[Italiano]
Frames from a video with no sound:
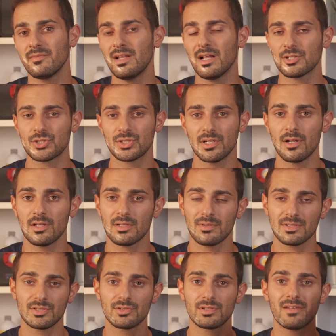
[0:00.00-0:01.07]
vi lascio una nota qua
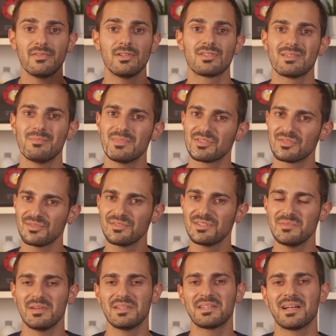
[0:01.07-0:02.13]
sotto nel video se mi sono
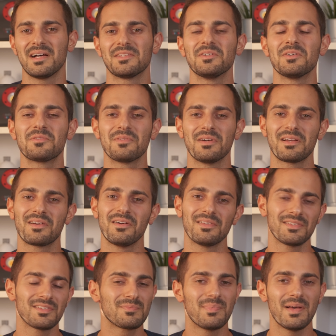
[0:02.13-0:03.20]
dimenticato
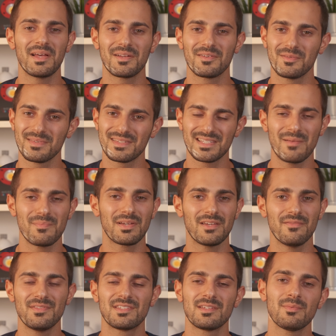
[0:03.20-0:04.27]
qualcosa. Io spero come sempre che
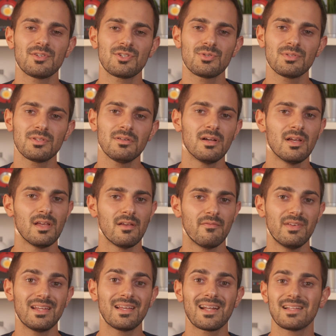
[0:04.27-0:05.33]
vi sia piaciuto,
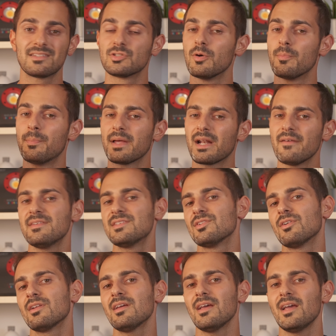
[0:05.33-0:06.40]
vi ringrazio per la
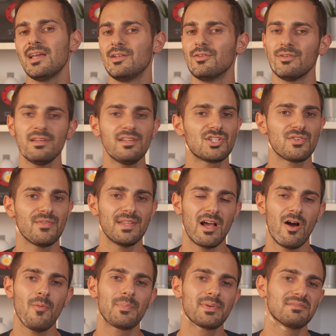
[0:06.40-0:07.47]
visione e noi ci
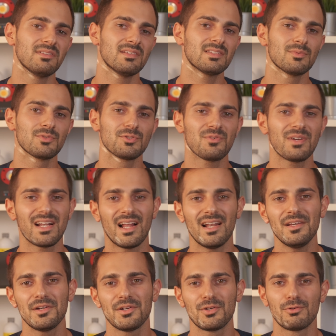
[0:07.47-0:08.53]
vediamo prestissimo sul
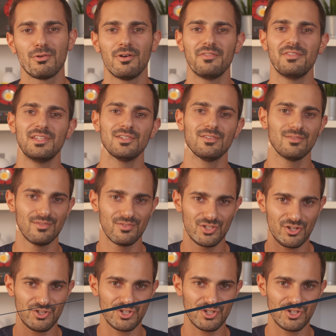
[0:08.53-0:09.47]
canale con nuovi video. Ciao